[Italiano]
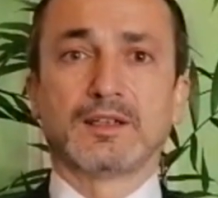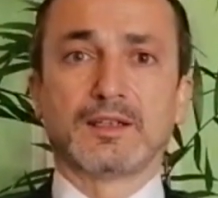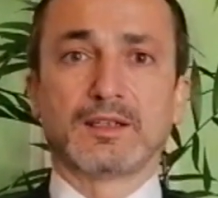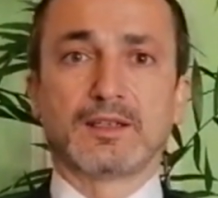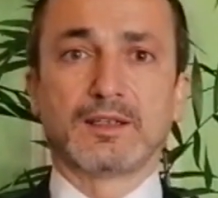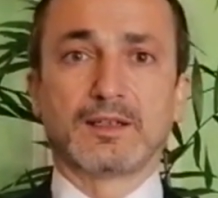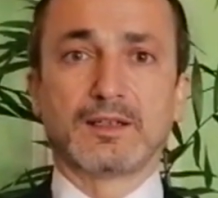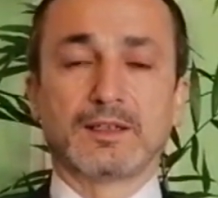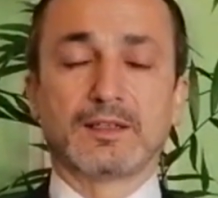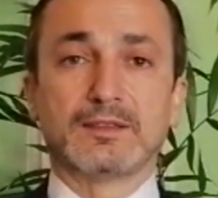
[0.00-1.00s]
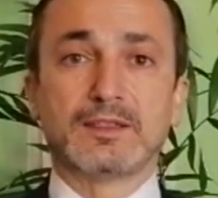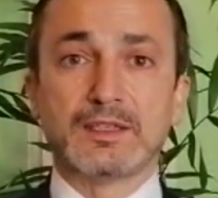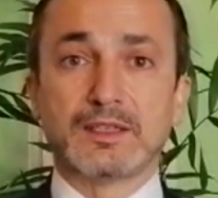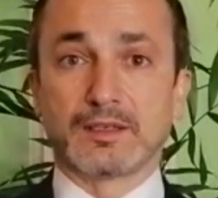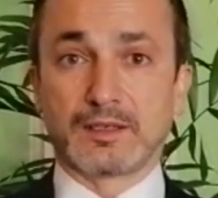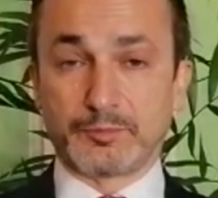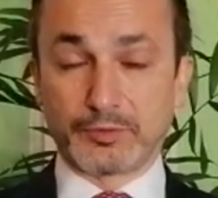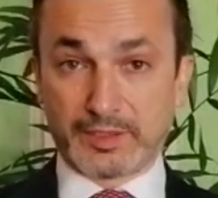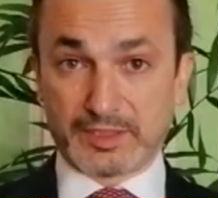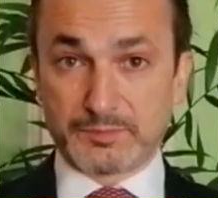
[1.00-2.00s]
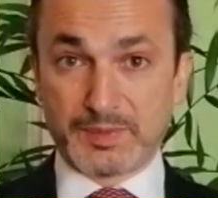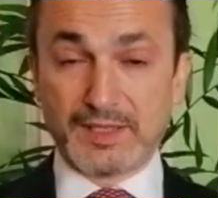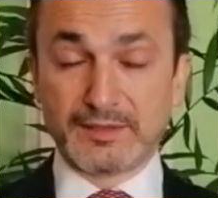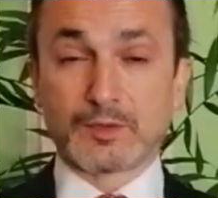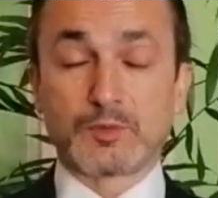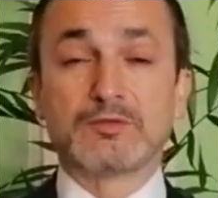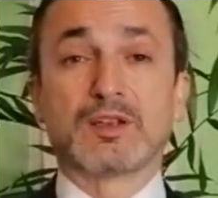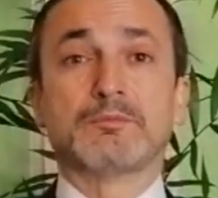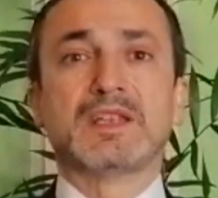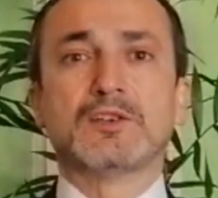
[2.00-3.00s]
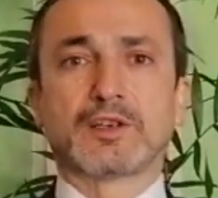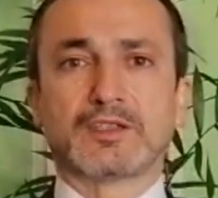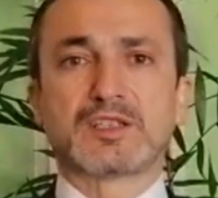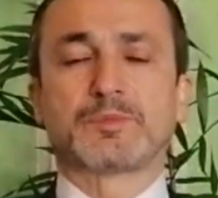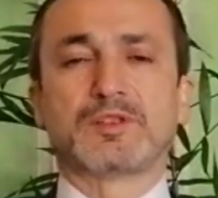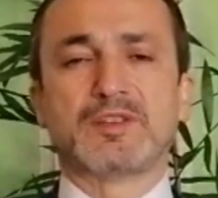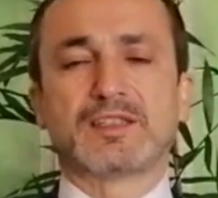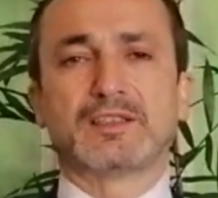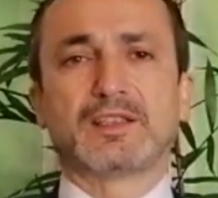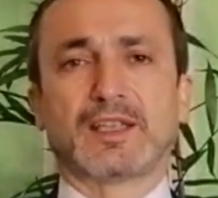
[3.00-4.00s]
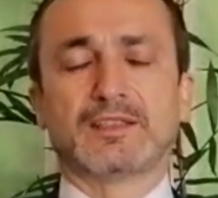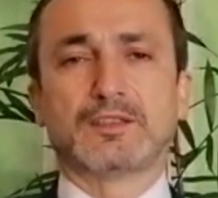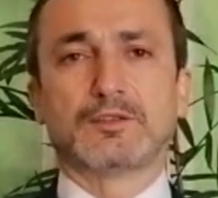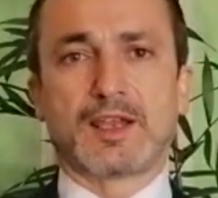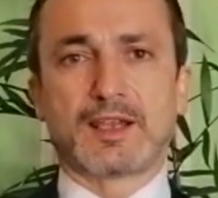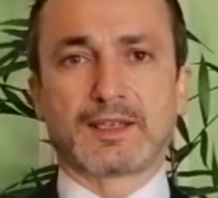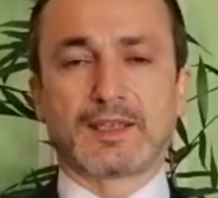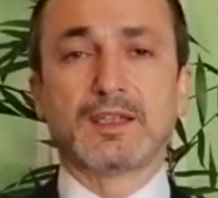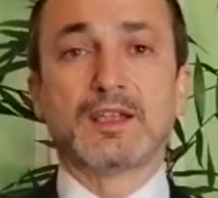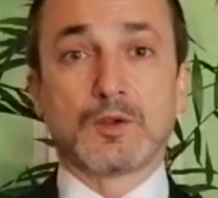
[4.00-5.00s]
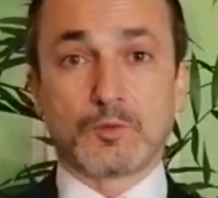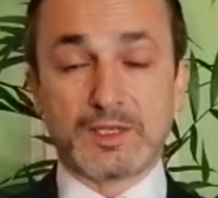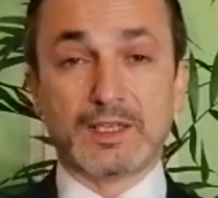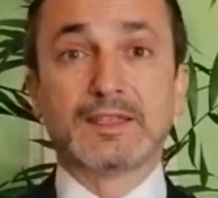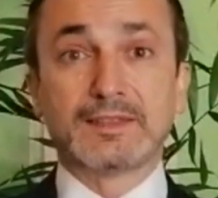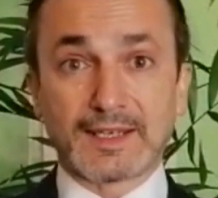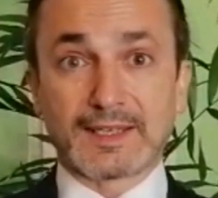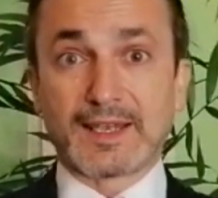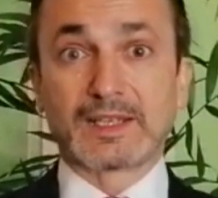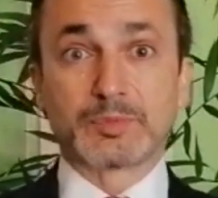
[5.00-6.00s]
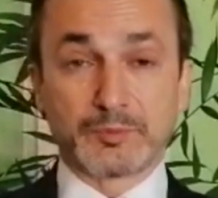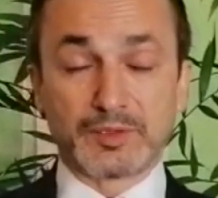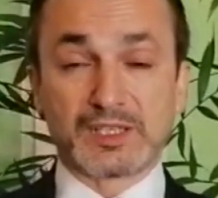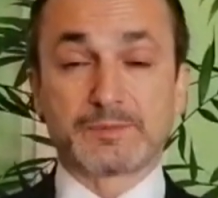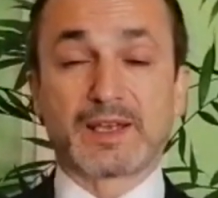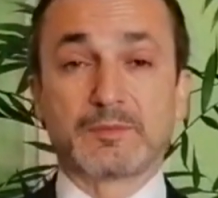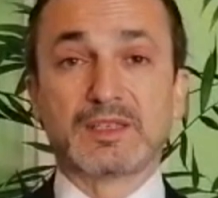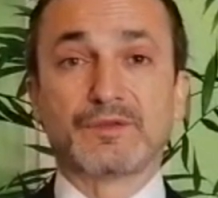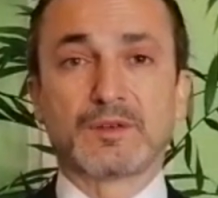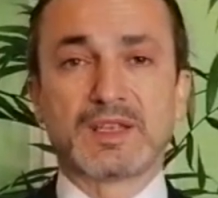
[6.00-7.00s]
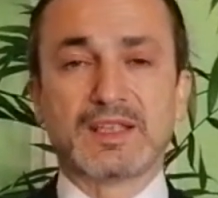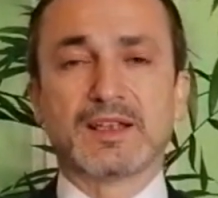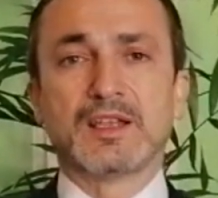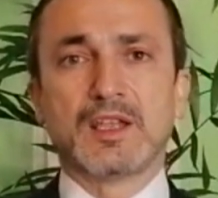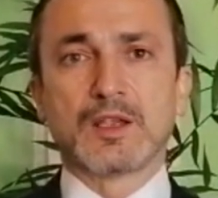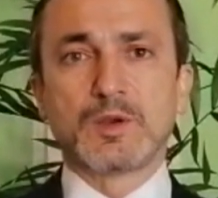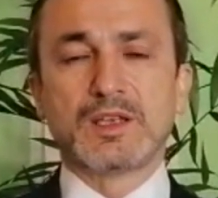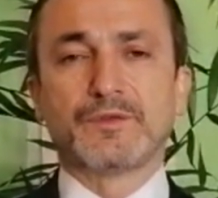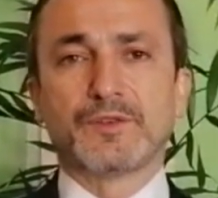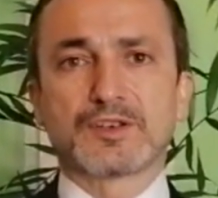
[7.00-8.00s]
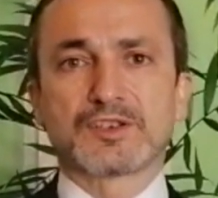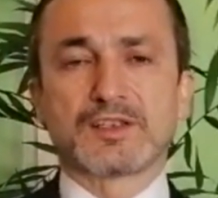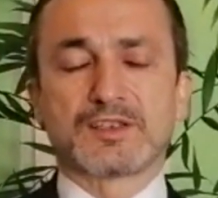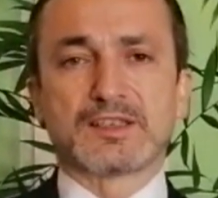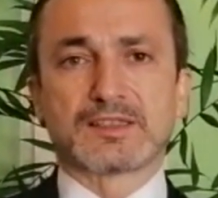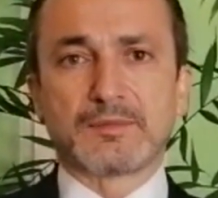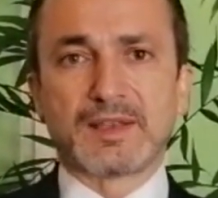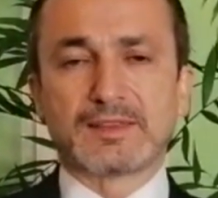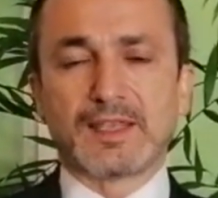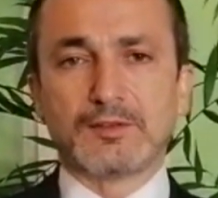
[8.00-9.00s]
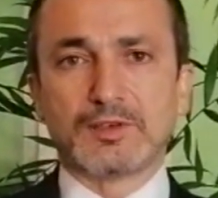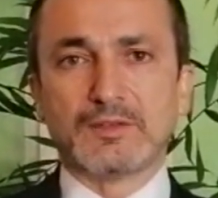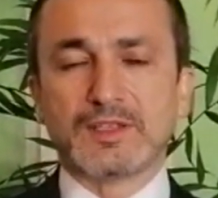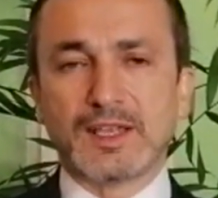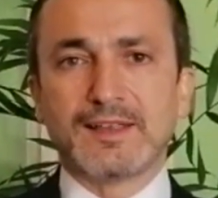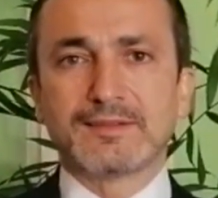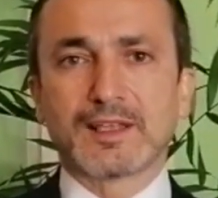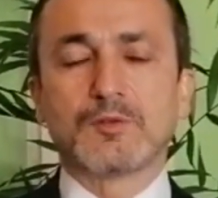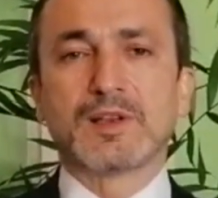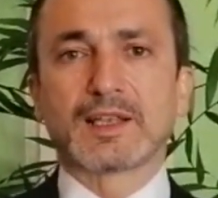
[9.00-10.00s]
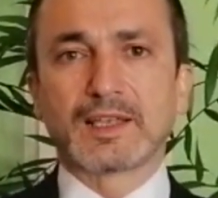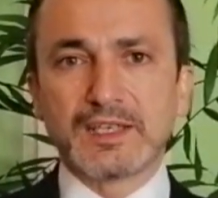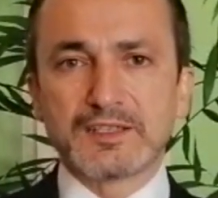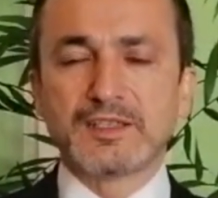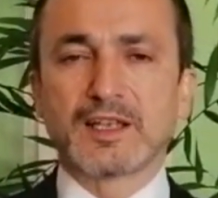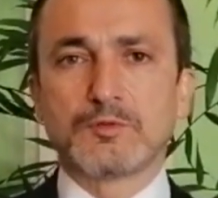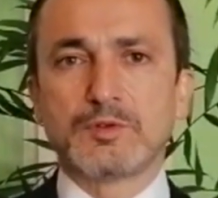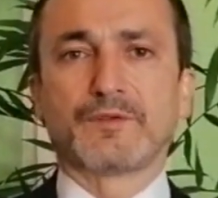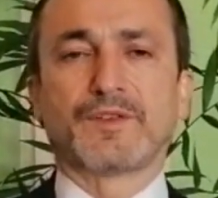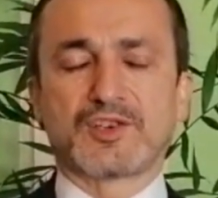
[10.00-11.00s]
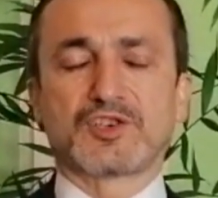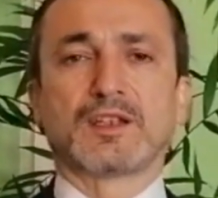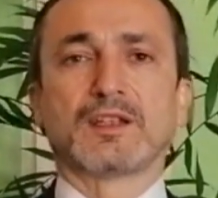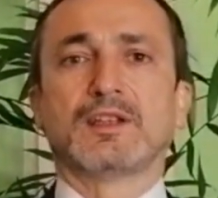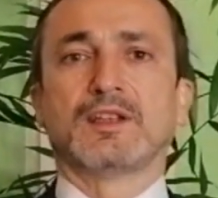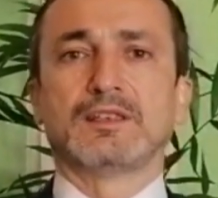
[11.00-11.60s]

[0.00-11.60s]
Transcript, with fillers: eh, di eh, poter spendere, quindi una minore disponibilità di reddito e anche quindi di intaccare i propri risparmi di famiglia. Quindi forse si sta mettendo in evidenza una crisi di alcune fasce